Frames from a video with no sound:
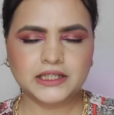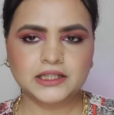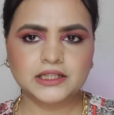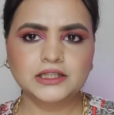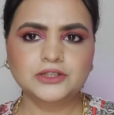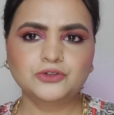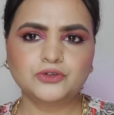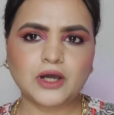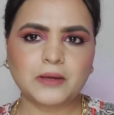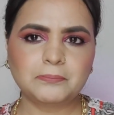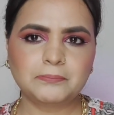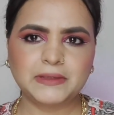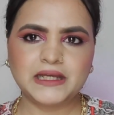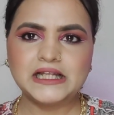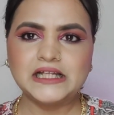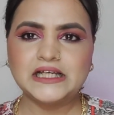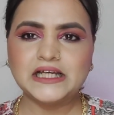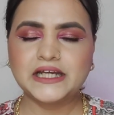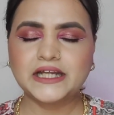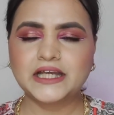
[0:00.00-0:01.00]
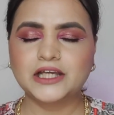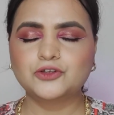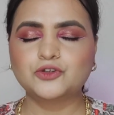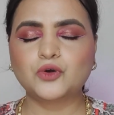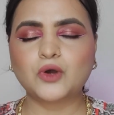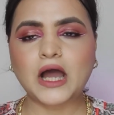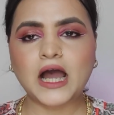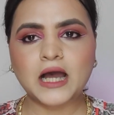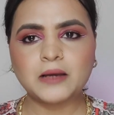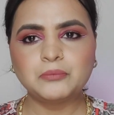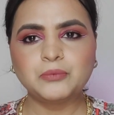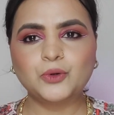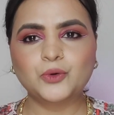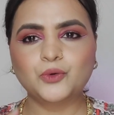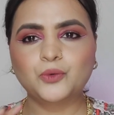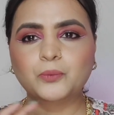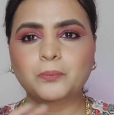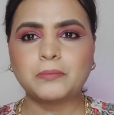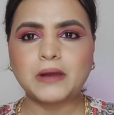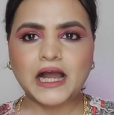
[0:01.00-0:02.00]
हेयर तो आप पील करेंगे तो
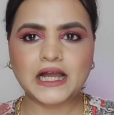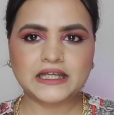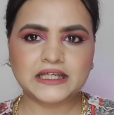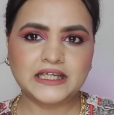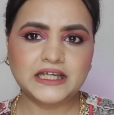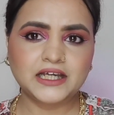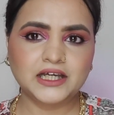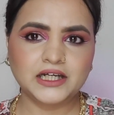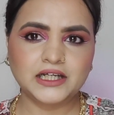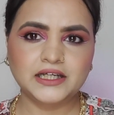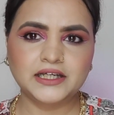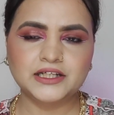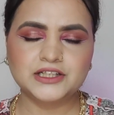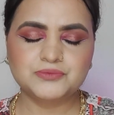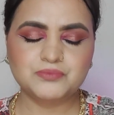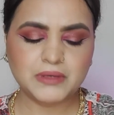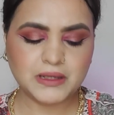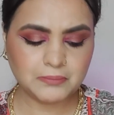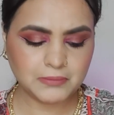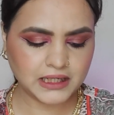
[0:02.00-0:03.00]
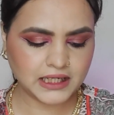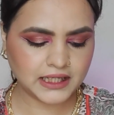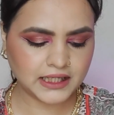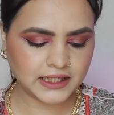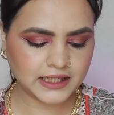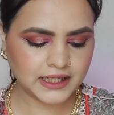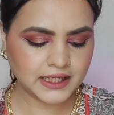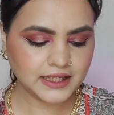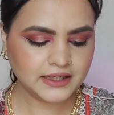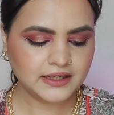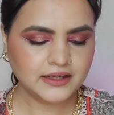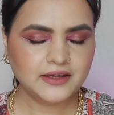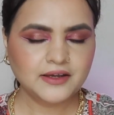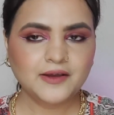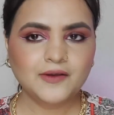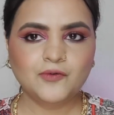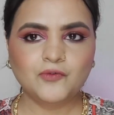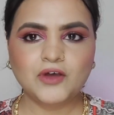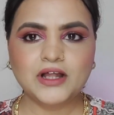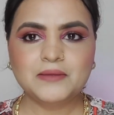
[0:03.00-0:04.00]
आपको बाकी इंग्रेडिएंट्स भी मिलेंगे
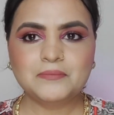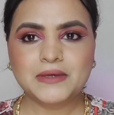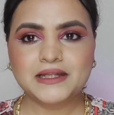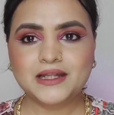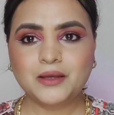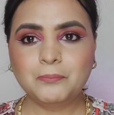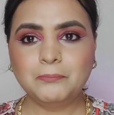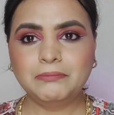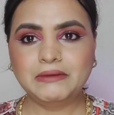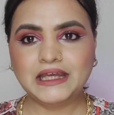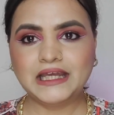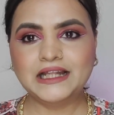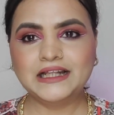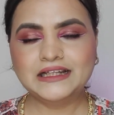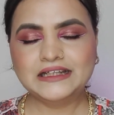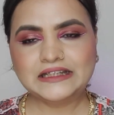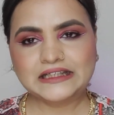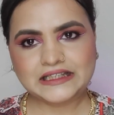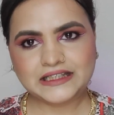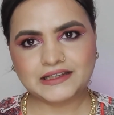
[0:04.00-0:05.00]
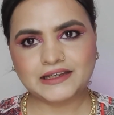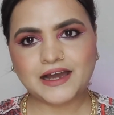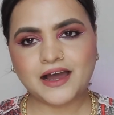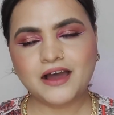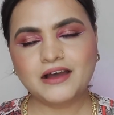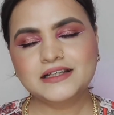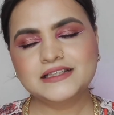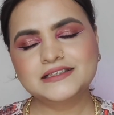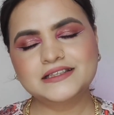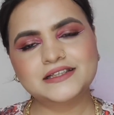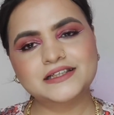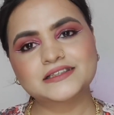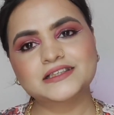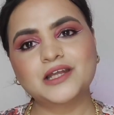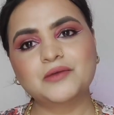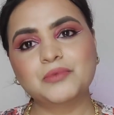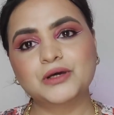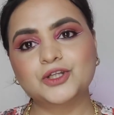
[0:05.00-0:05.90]
वेल well, मैंने पील किया सीरियसली